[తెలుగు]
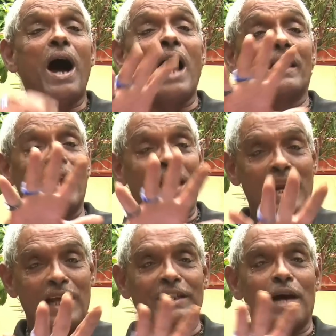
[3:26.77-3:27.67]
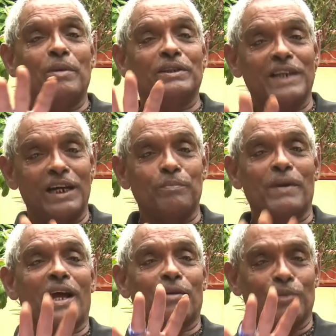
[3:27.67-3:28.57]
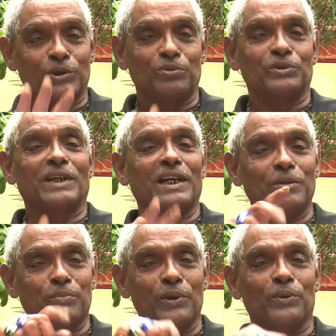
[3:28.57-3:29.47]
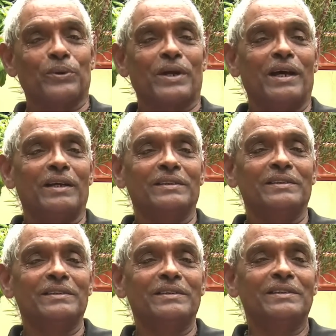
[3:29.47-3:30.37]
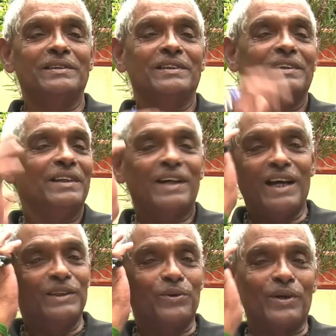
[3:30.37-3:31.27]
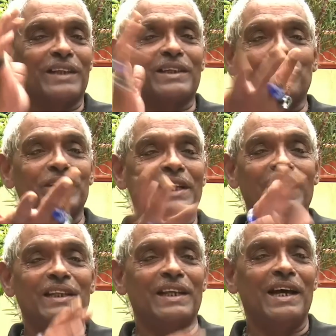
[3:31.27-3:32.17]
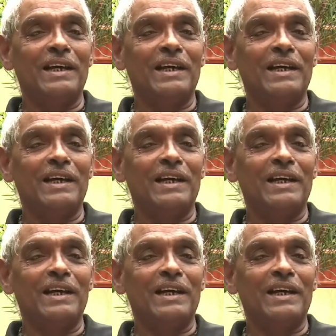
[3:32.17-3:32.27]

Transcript: ఆరు నెలలైంది ఆ బస్ స్టాండ్ ప్రారంభోత్సవం జరిగిపోయి కూడా అది కూడా తమకు తెలియదా